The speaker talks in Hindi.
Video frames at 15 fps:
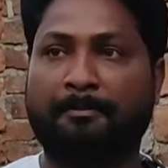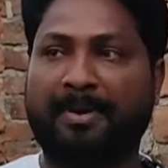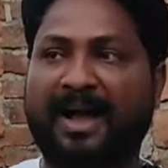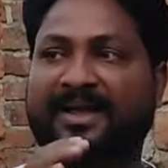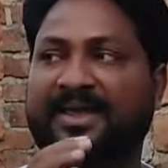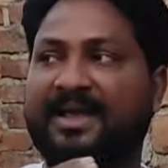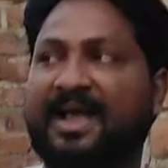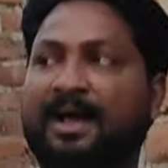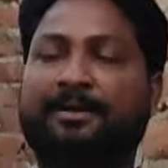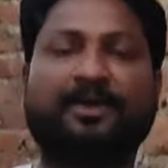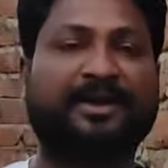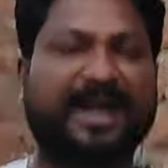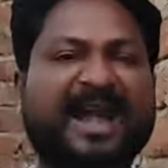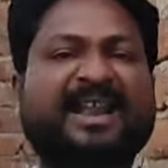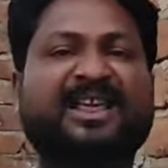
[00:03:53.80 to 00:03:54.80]
बाकी का
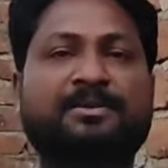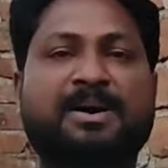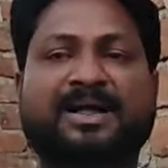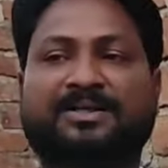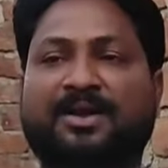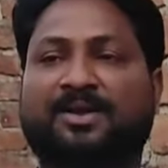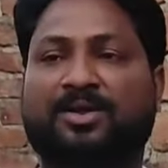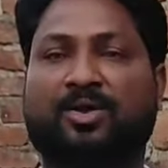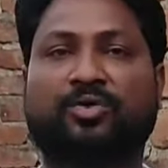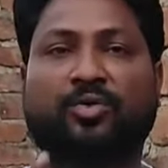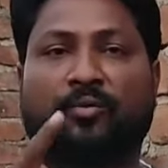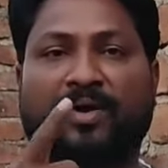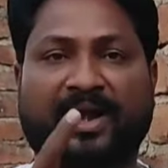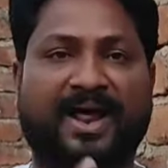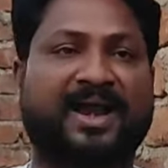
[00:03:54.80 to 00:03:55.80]
रेट की बात करता हूं
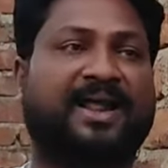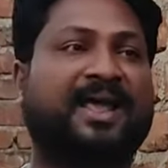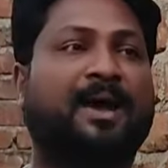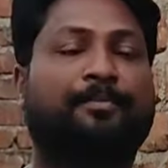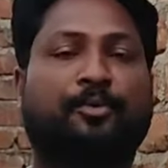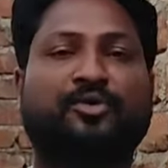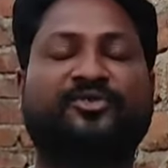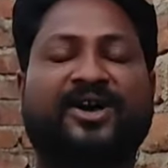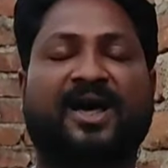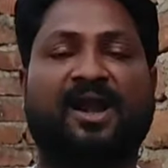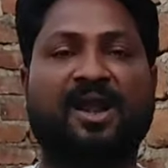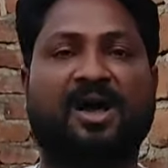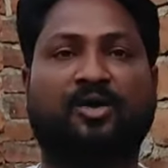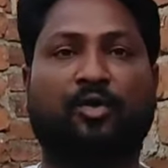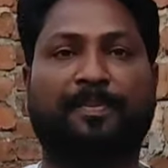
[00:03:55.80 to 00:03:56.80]
तो वन आर के आपको चार
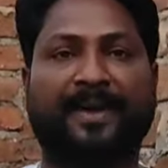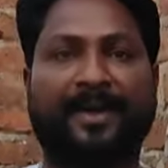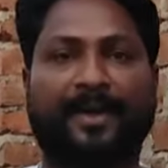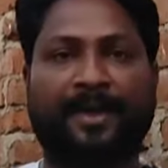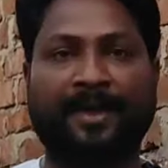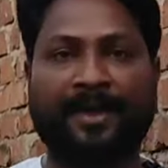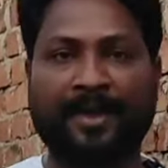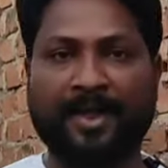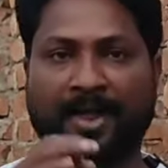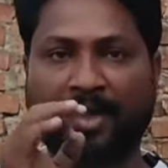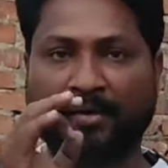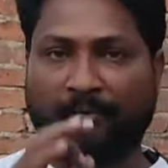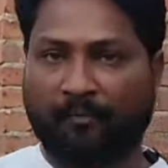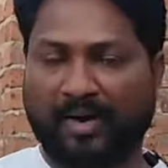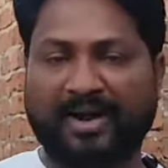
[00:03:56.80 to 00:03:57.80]
लाख रुपए है
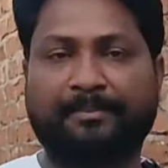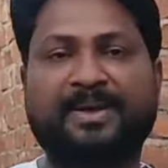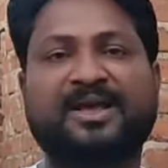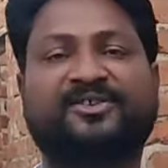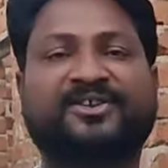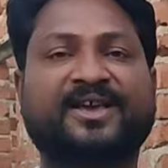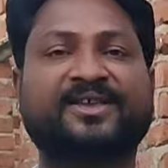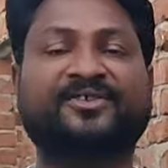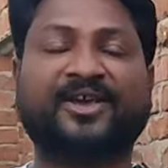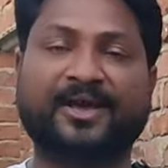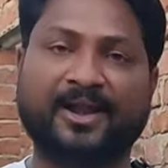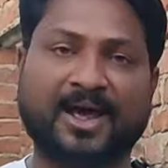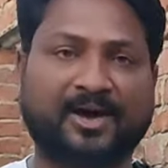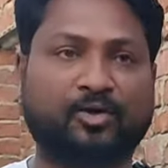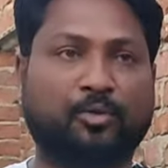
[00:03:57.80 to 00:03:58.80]
वन बी एच के
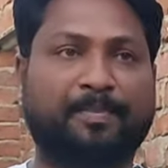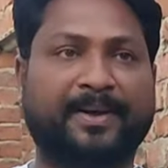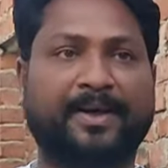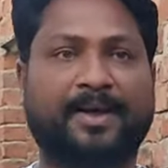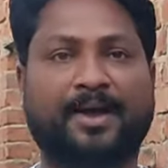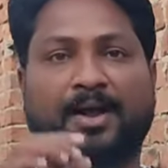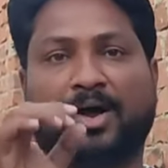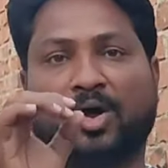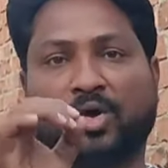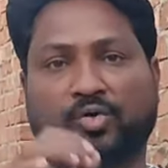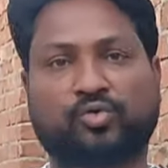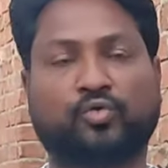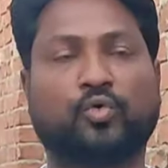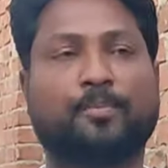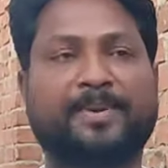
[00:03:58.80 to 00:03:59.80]
छह लाख रुपए है और
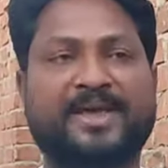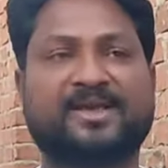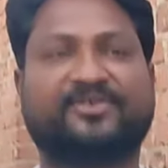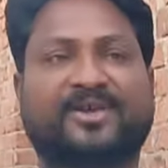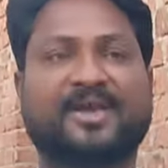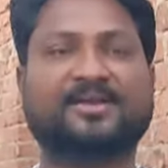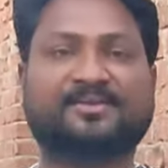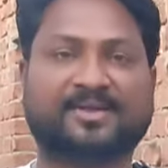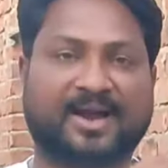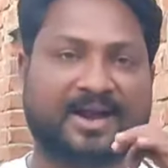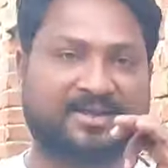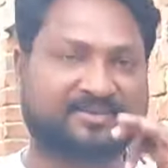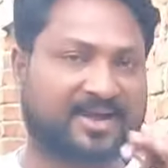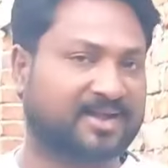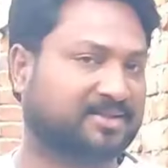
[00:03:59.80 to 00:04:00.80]
टू बी एच के
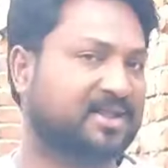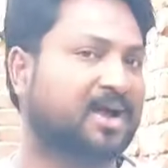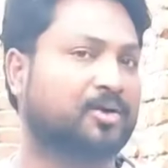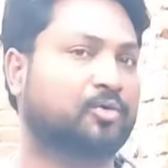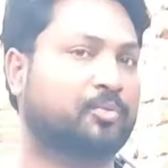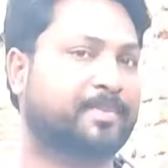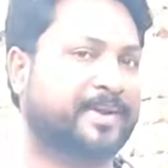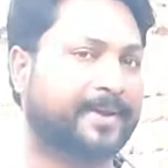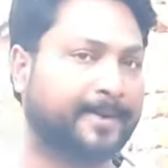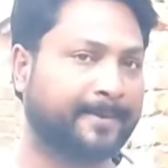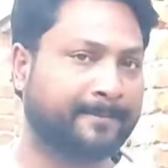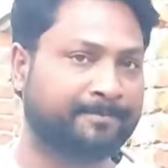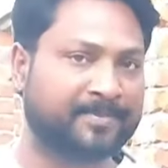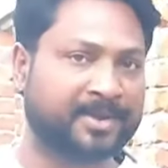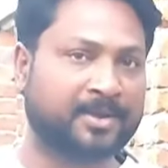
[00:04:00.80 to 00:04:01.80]
साढ़े सात लाख रुपए है
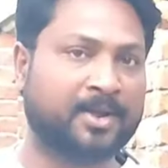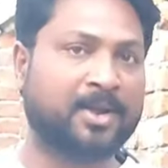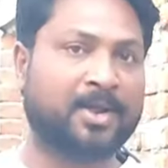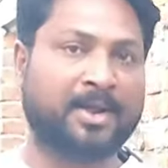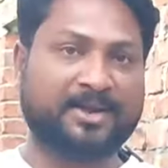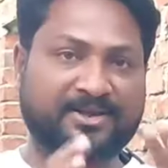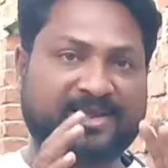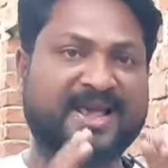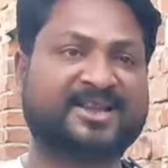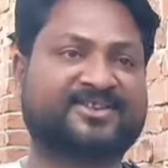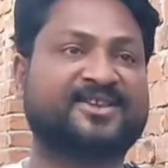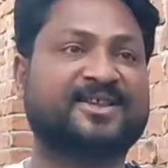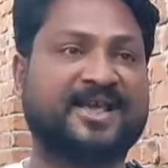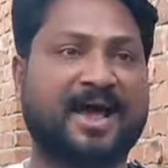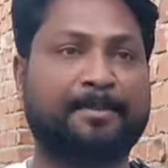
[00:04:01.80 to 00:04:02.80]
ये
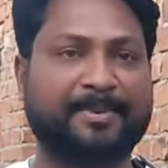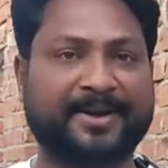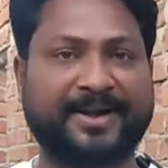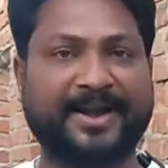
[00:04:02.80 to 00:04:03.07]
चीज़ यहाँ पे